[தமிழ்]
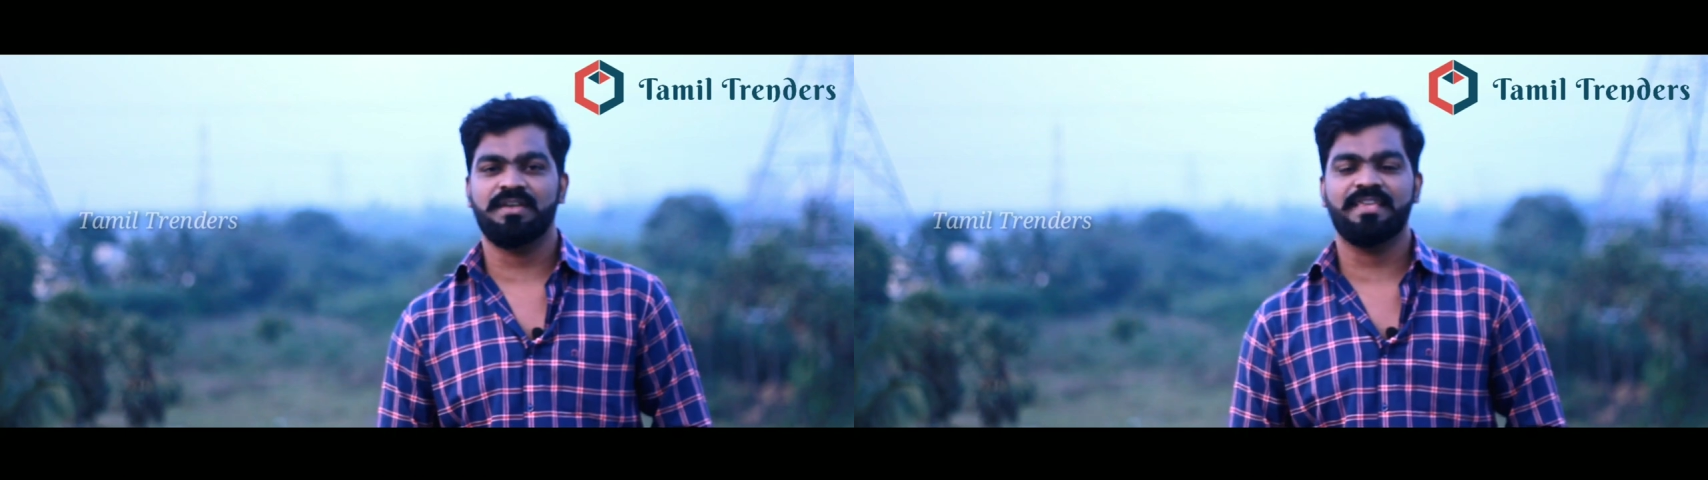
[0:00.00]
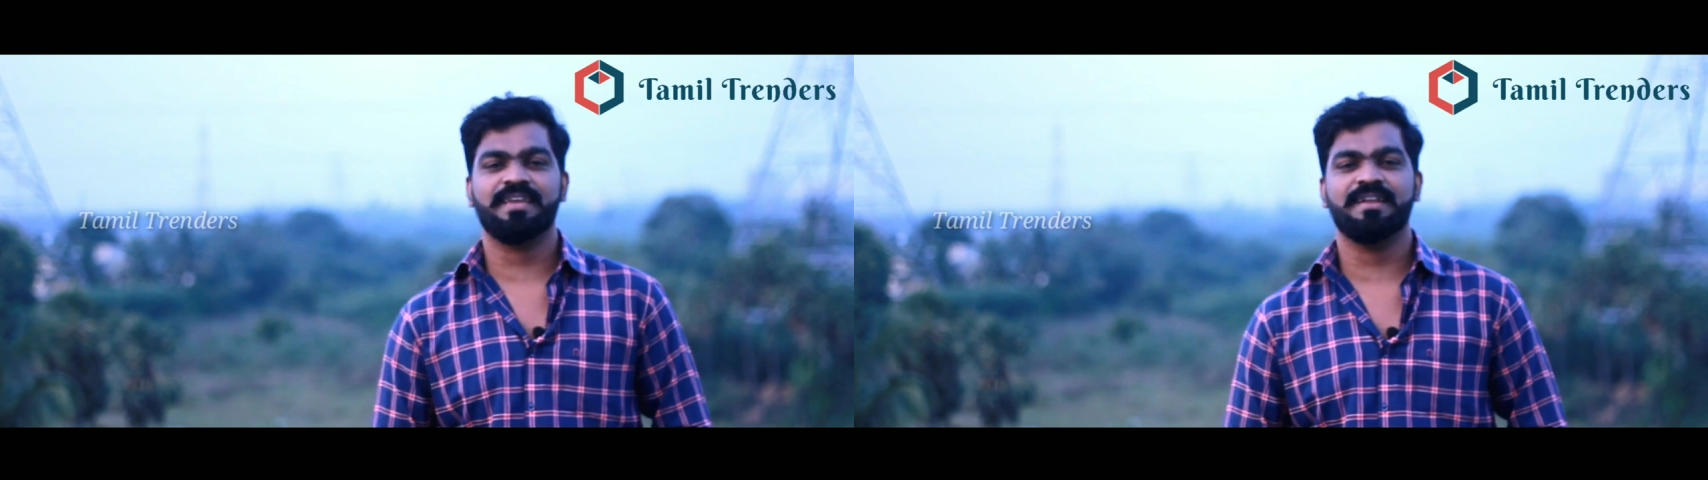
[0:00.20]

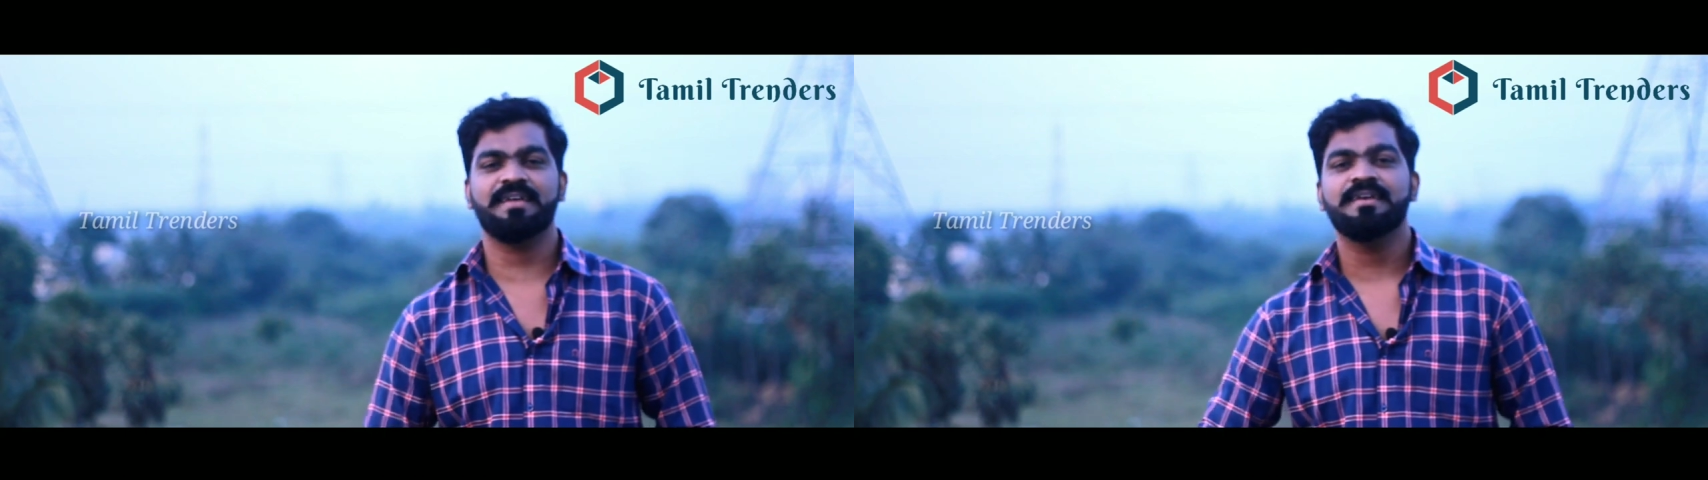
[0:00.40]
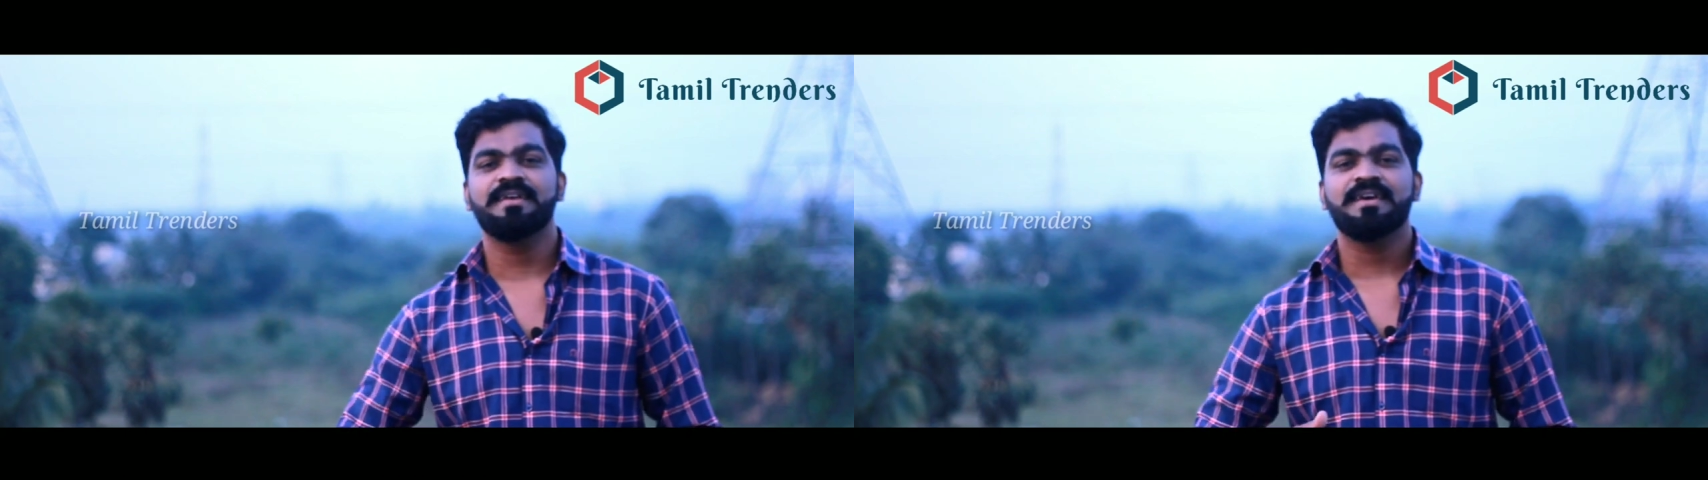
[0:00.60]
இயக்குன
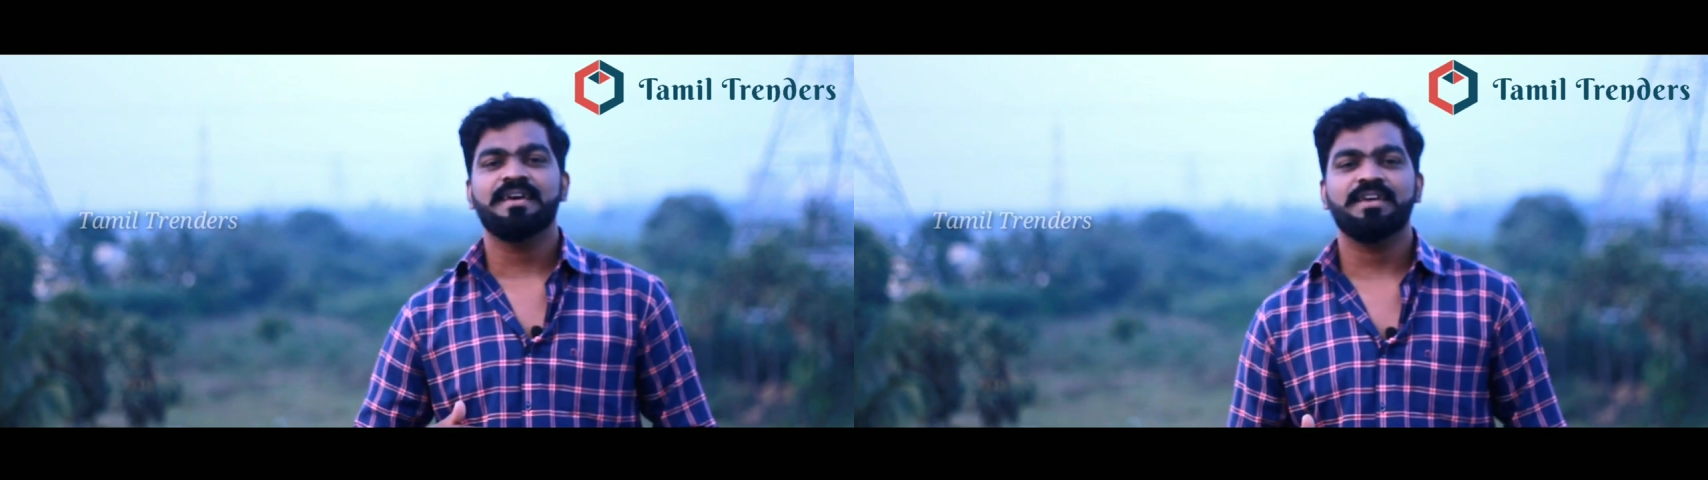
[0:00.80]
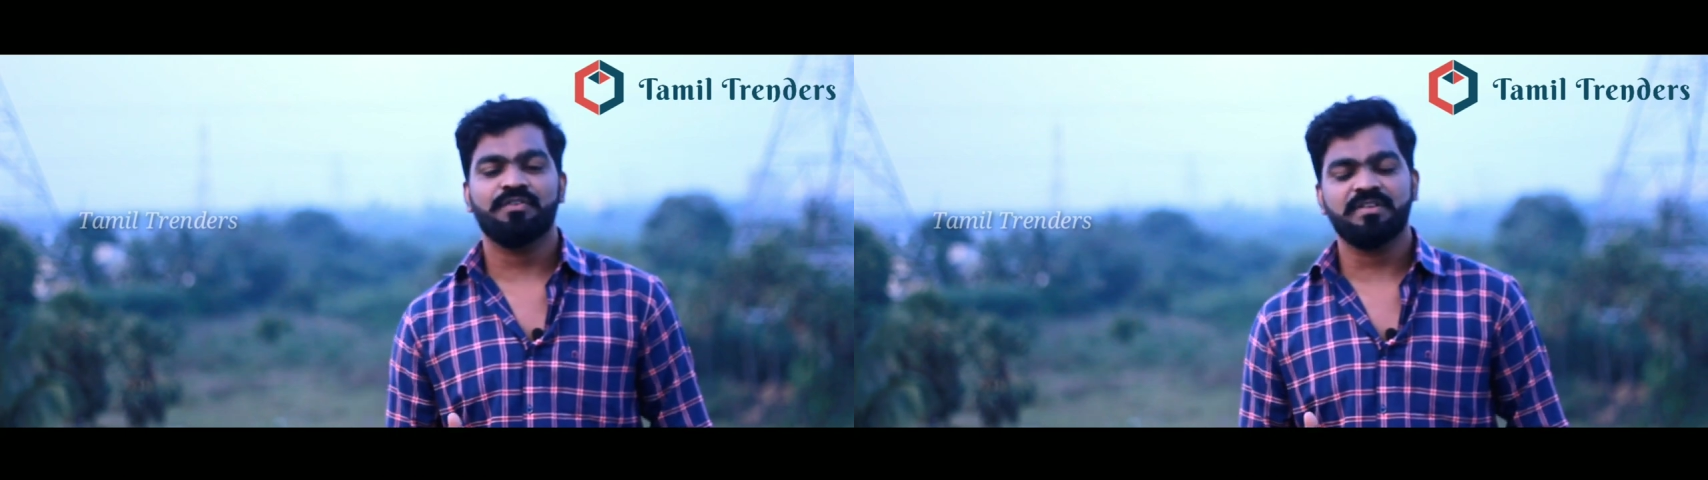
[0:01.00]

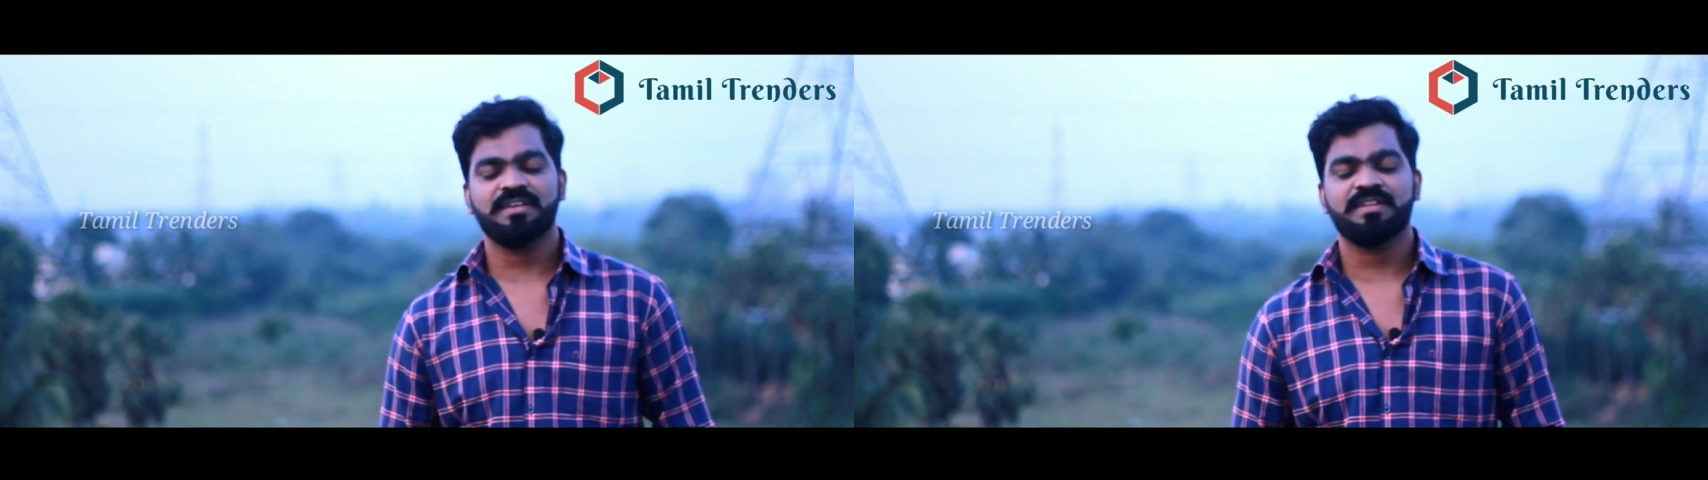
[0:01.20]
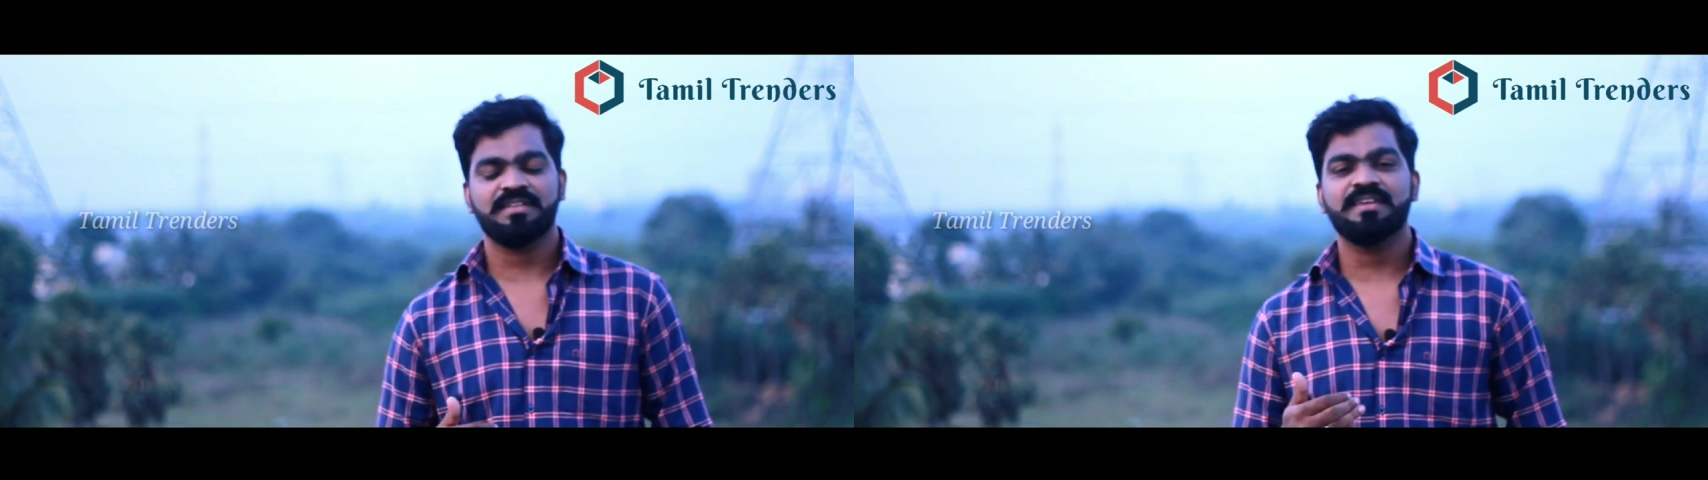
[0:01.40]
யுவன்
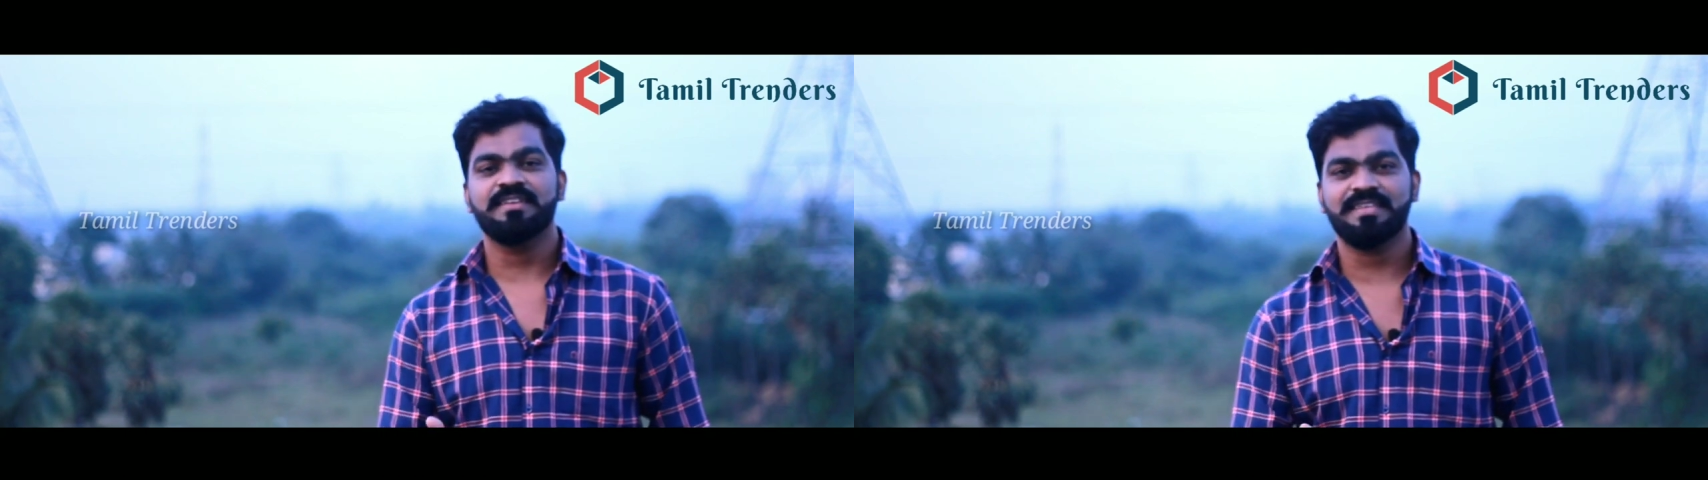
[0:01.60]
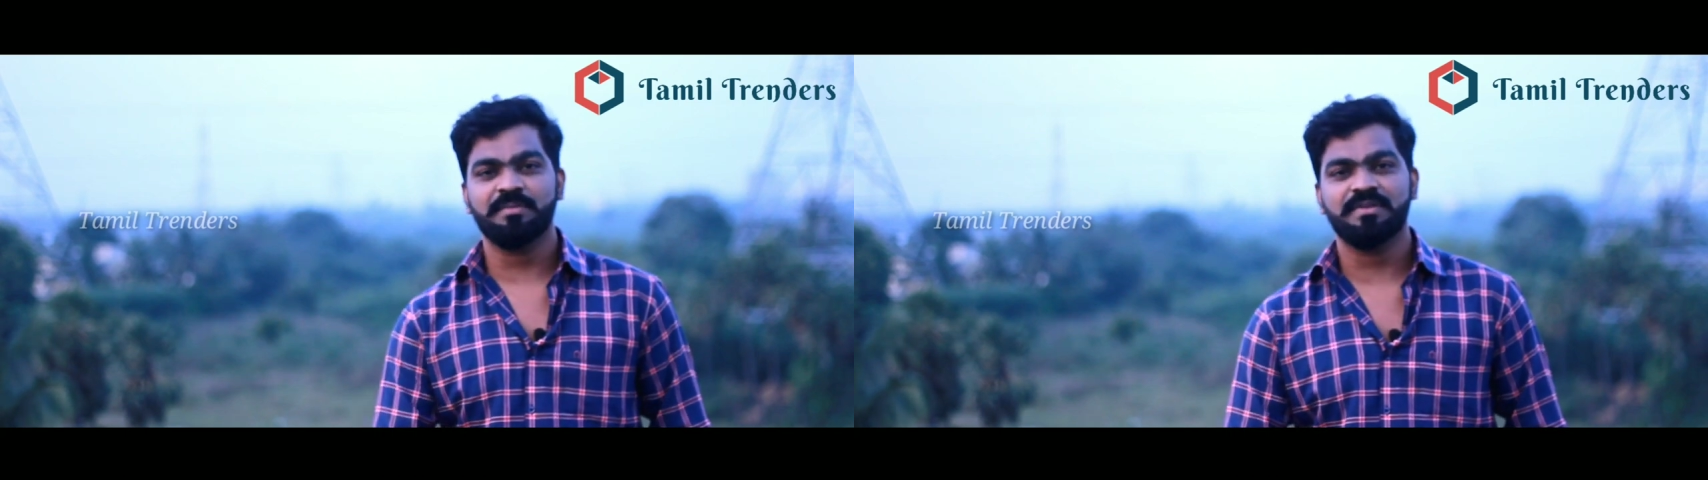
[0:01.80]
சங்கர் ராஜா
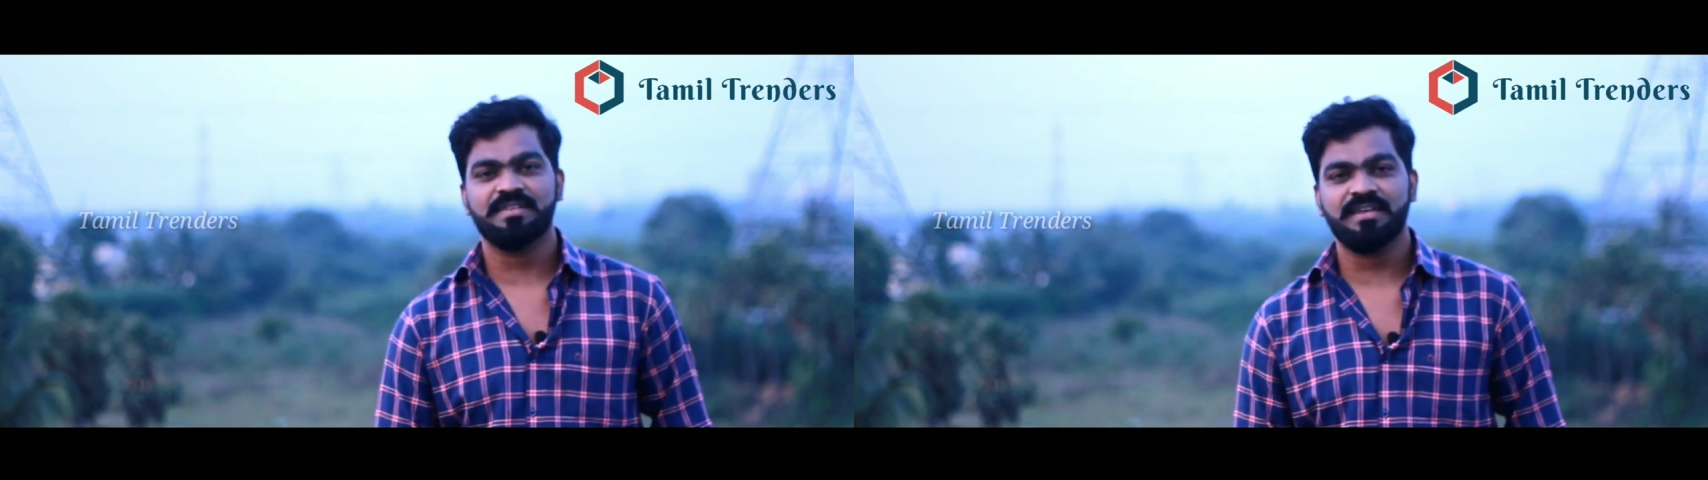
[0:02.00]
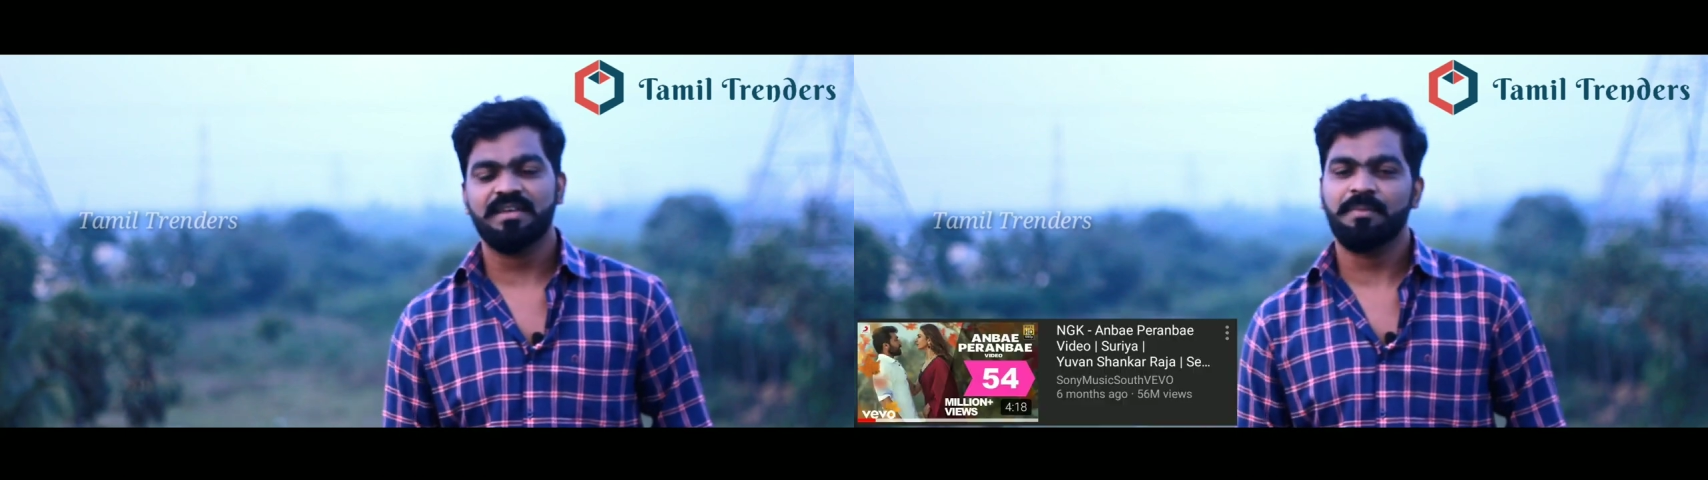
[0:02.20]
இசையமைச்ச